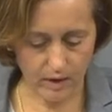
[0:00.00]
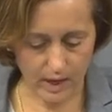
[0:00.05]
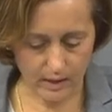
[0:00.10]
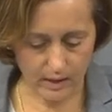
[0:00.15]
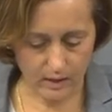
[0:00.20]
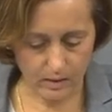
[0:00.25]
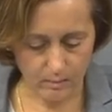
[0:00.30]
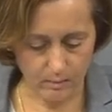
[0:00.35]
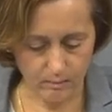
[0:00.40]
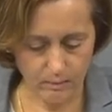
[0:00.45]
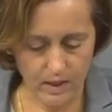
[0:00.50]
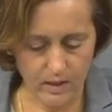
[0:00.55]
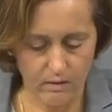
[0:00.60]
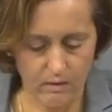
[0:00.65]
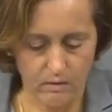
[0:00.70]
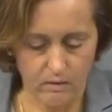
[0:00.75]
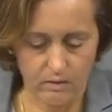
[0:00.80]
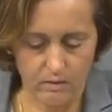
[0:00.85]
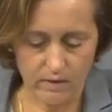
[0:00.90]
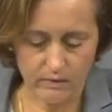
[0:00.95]
gewandt.
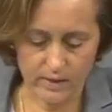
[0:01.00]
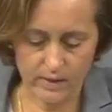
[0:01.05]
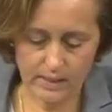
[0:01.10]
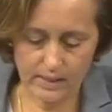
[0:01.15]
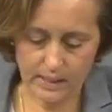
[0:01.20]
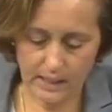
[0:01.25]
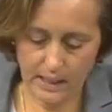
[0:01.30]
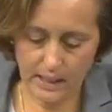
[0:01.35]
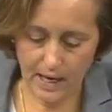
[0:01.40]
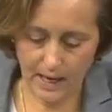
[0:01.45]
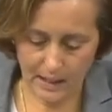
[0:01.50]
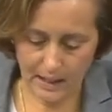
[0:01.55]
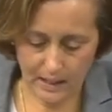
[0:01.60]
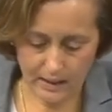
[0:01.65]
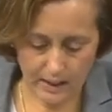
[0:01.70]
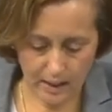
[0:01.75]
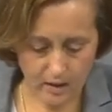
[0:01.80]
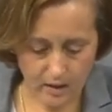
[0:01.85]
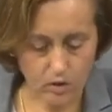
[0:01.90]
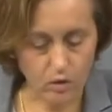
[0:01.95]
Wer wie Sie
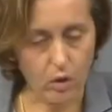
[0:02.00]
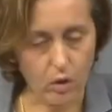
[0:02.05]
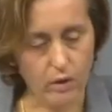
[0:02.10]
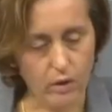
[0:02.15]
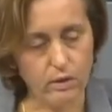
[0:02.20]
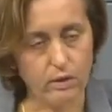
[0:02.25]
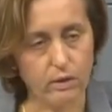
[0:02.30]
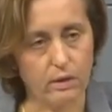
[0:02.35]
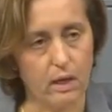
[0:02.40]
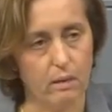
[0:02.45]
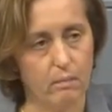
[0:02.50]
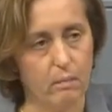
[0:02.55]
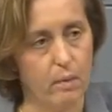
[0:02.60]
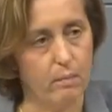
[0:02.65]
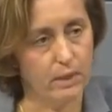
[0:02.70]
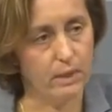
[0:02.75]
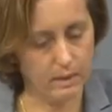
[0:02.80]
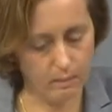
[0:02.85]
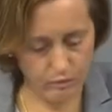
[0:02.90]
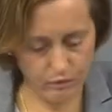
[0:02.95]
alle jetzt
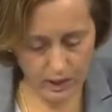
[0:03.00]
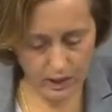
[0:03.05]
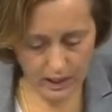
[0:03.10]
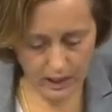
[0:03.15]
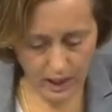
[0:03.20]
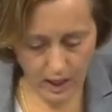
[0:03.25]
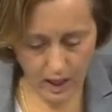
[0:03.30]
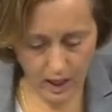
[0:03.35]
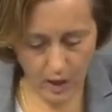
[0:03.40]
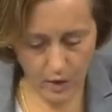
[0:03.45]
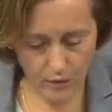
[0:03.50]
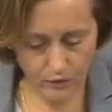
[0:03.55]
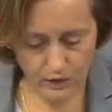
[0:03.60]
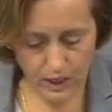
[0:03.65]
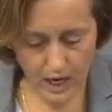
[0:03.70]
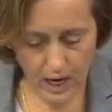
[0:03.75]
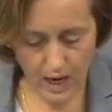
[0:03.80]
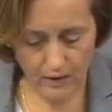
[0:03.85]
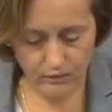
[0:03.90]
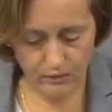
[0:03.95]
trotzdem mit dem Finger auf
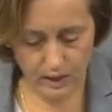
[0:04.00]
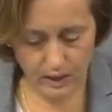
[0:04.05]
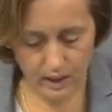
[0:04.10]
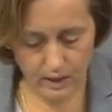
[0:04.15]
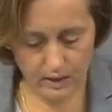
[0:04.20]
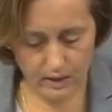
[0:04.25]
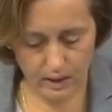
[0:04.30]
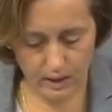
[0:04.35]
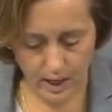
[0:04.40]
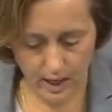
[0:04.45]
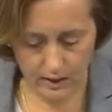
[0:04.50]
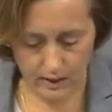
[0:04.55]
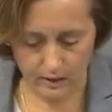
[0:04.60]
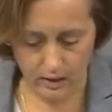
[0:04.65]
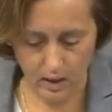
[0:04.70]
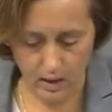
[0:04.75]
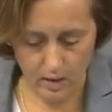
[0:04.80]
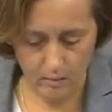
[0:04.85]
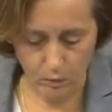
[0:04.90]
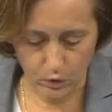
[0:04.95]
die AfD
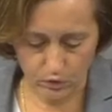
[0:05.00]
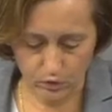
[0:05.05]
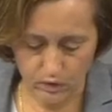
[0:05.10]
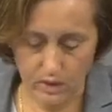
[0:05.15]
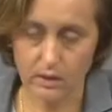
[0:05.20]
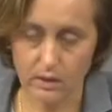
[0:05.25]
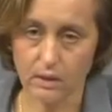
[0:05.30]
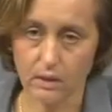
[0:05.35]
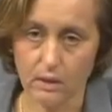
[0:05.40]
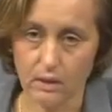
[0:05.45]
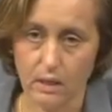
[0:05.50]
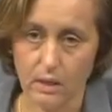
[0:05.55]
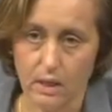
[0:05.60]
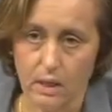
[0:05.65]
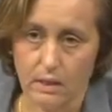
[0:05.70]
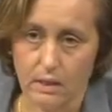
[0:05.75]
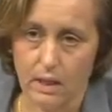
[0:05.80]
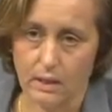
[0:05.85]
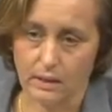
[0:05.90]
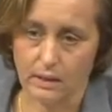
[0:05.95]
zeigt, muss wissen,
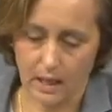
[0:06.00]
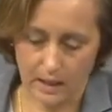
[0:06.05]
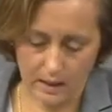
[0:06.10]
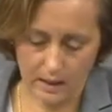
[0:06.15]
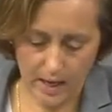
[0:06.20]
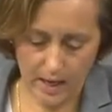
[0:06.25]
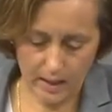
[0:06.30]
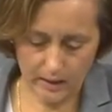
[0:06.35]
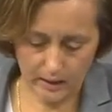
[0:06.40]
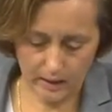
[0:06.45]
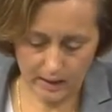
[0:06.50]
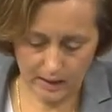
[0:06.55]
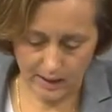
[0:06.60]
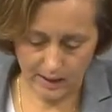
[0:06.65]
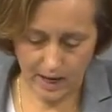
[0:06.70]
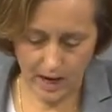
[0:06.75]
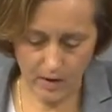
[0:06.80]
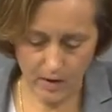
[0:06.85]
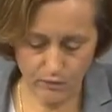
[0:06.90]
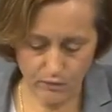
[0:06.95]
dass dann gleich
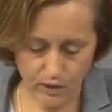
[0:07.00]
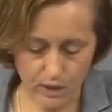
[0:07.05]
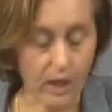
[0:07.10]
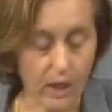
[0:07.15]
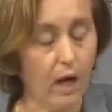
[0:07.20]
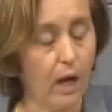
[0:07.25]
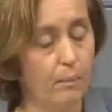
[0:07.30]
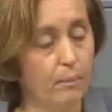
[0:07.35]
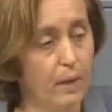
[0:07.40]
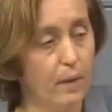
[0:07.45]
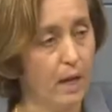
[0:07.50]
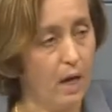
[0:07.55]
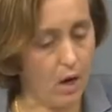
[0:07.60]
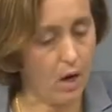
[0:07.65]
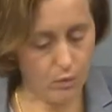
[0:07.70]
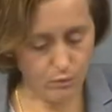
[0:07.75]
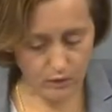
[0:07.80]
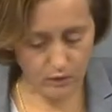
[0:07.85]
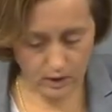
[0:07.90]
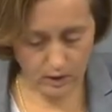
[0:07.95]
drei Finger
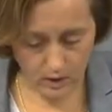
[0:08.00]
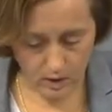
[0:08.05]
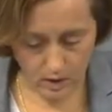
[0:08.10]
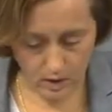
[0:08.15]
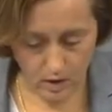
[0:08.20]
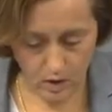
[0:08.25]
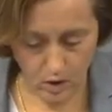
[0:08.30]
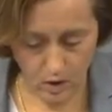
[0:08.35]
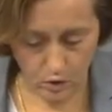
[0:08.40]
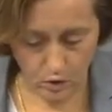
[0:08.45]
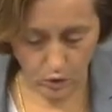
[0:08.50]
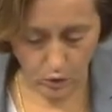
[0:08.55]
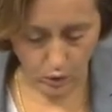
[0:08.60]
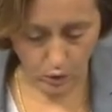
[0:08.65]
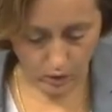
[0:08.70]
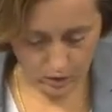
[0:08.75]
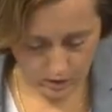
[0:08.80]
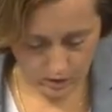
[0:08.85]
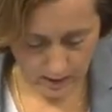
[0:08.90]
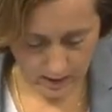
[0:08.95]
auf ihn
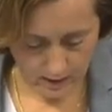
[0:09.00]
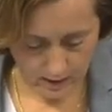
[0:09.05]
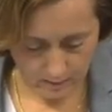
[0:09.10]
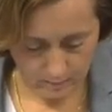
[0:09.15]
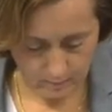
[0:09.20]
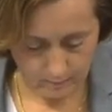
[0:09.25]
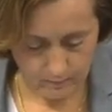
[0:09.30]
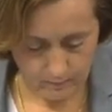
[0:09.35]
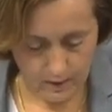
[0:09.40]
zurückzeigen.